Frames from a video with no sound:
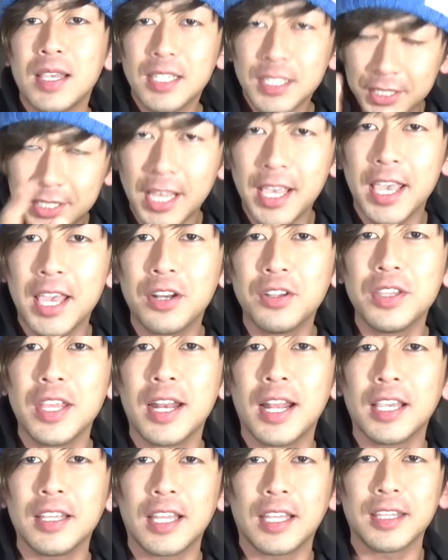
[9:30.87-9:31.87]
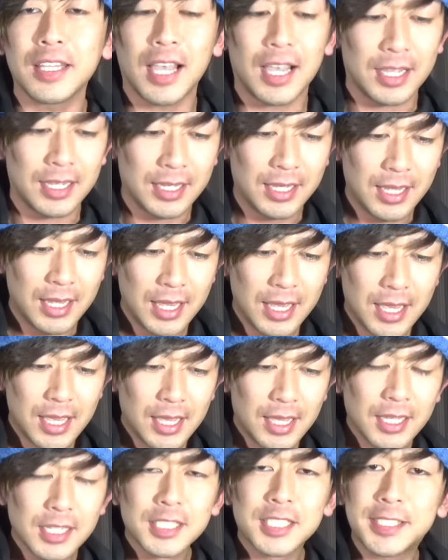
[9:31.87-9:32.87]
い。セヘル狙いなんだ。
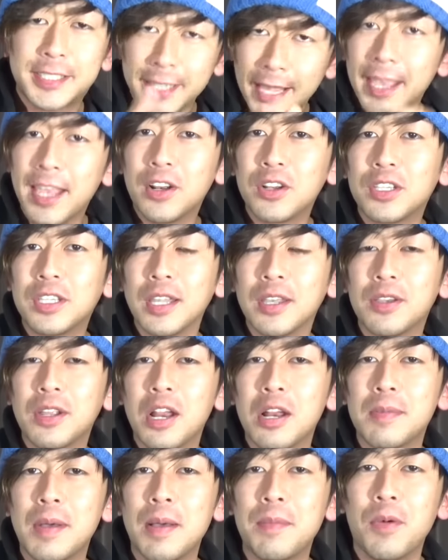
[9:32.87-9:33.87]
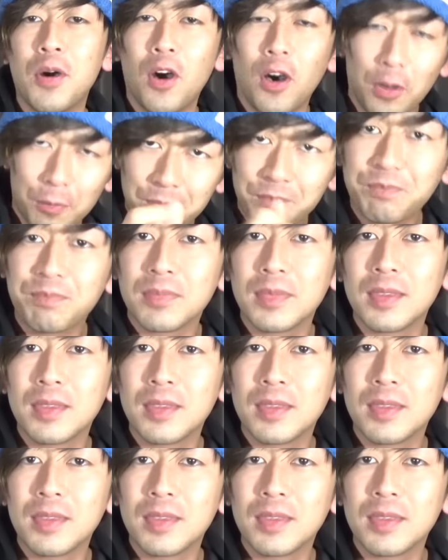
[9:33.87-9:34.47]
セヘル来てくれればも